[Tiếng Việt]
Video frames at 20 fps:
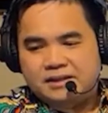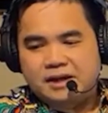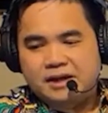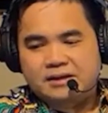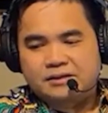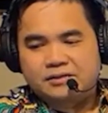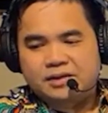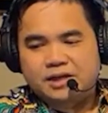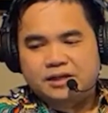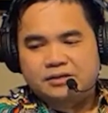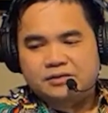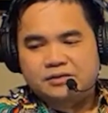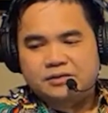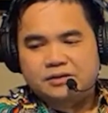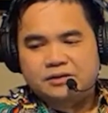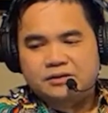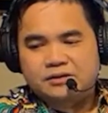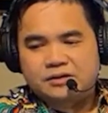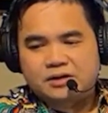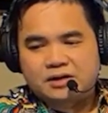đó là để
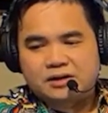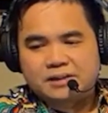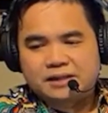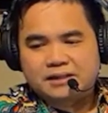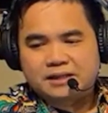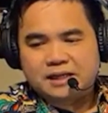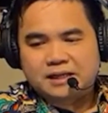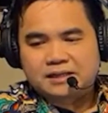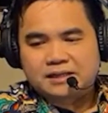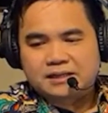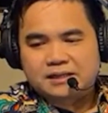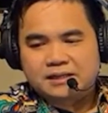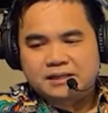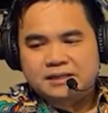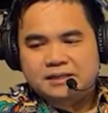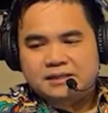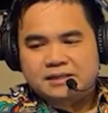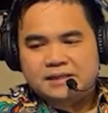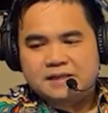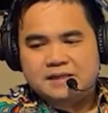cho, cho các bạn thấy
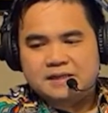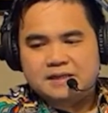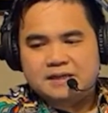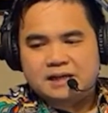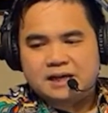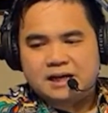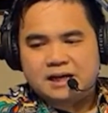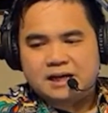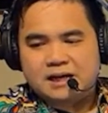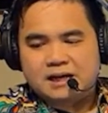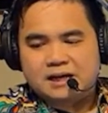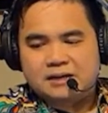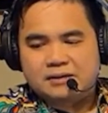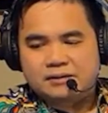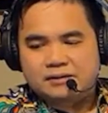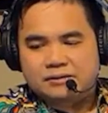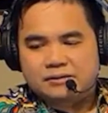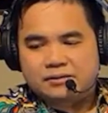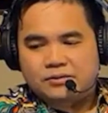thì uh,